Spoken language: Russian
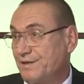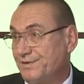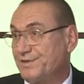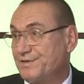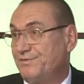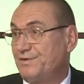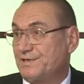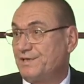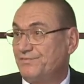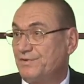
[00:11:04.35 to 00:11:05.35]

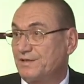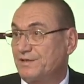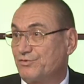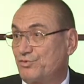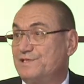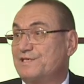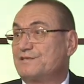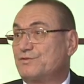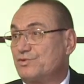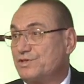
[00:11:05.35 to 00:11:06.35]
антисоветский фактор, то есть
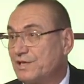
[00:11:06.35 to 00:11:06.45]
разрушить